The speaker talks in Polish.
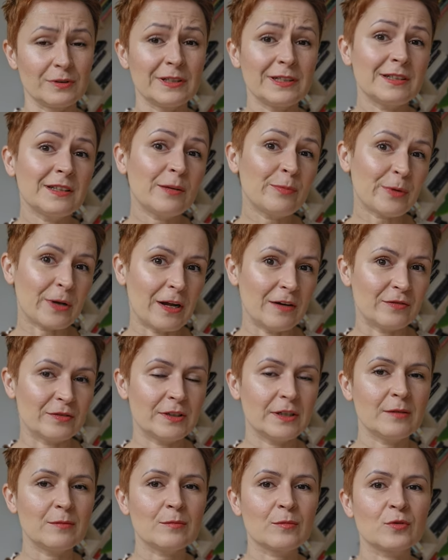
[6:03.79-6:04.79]
Tak
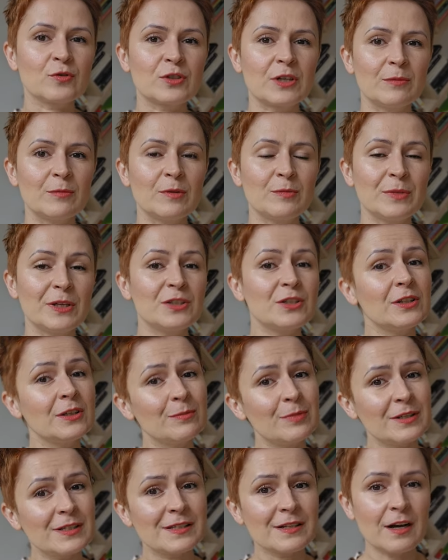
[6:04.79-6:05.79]
naprawdę możemy mieć
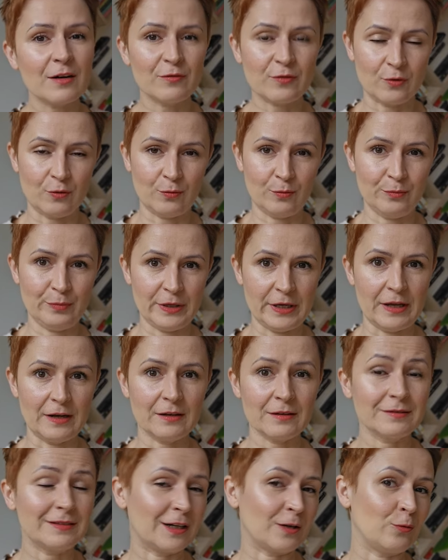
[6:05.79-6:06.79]
niebieskawią
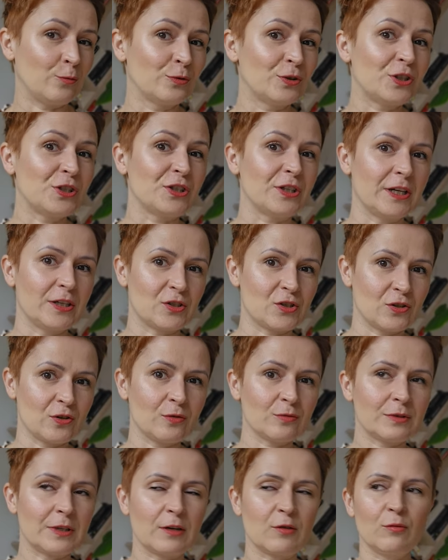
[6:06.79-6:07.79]
biel, taką
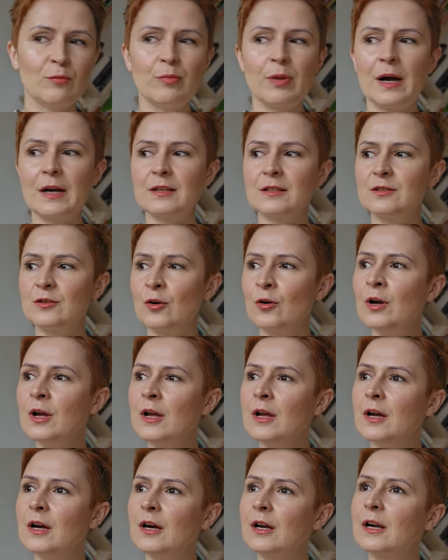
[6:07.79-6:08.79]
śnieżną, taką bardzo
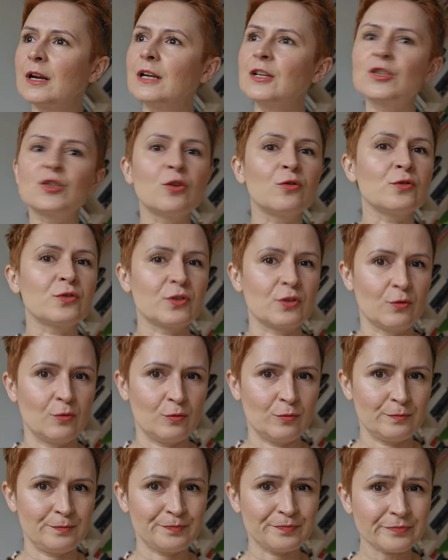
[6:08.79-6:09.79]

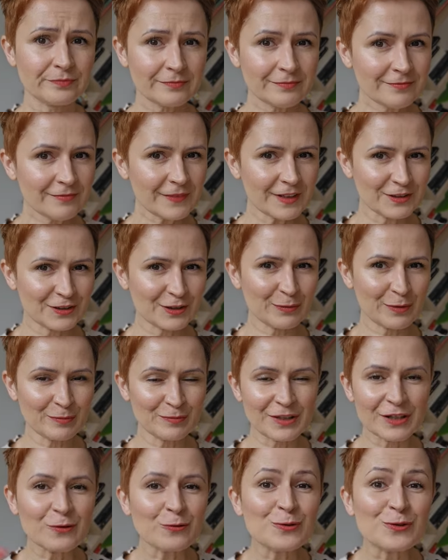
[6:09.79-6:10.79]
rażącą że tak
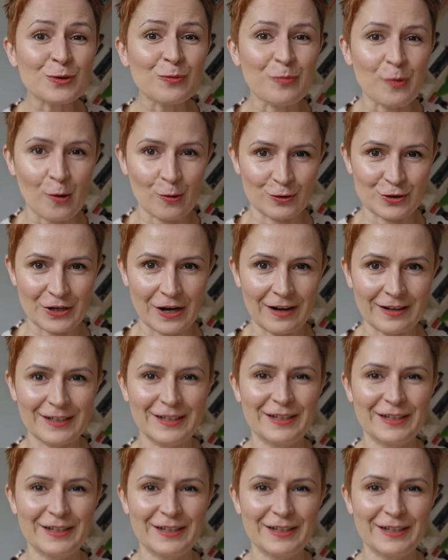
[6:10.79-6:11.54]
powiem, dającą po oczach,